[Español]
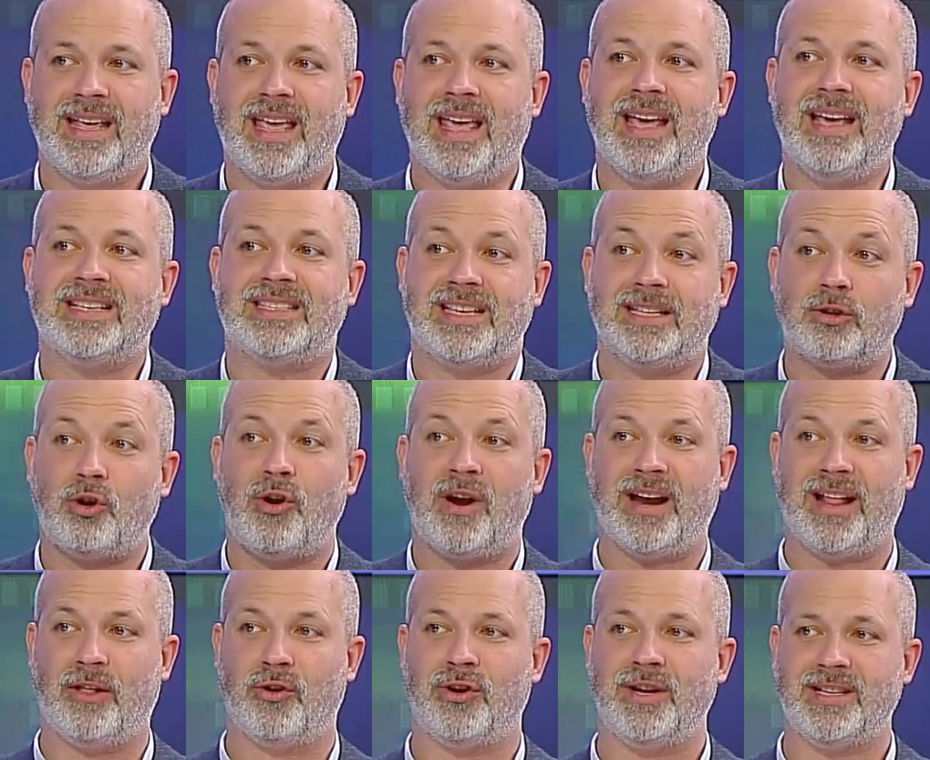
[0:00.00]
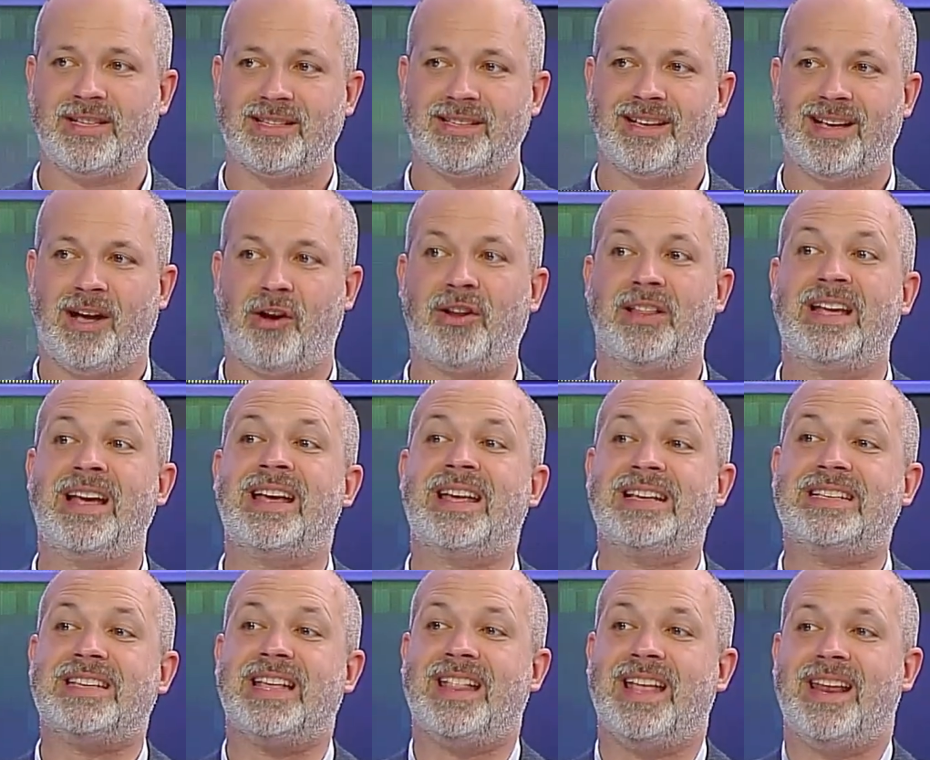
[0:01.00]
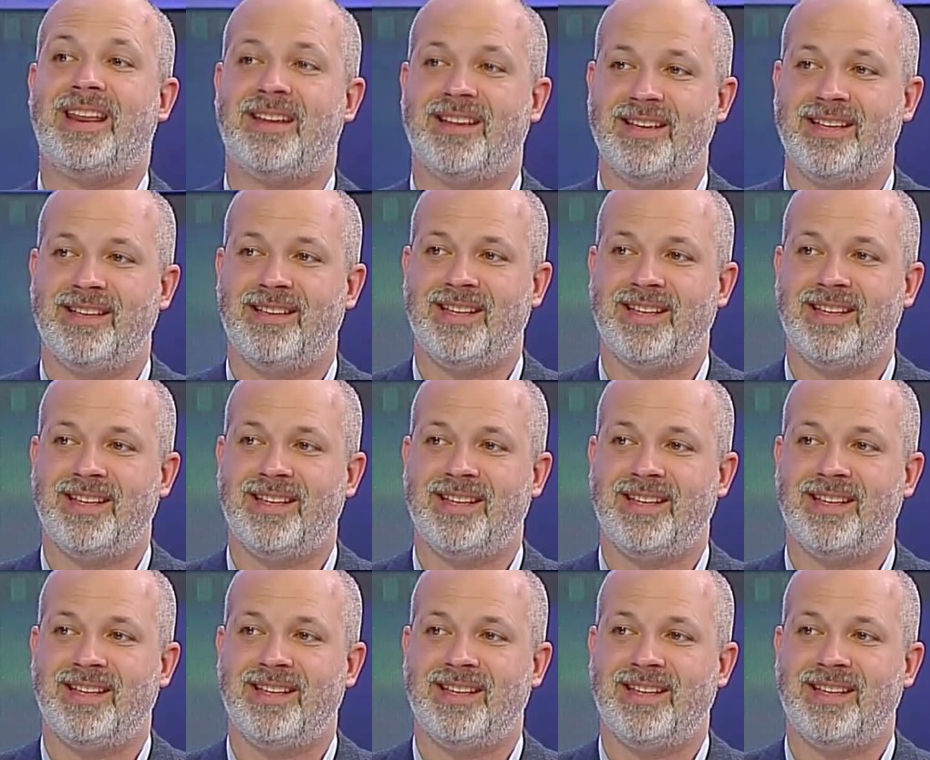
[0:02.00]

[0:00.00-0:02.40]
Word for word: que siendo los ganadores ahora tengan que ceder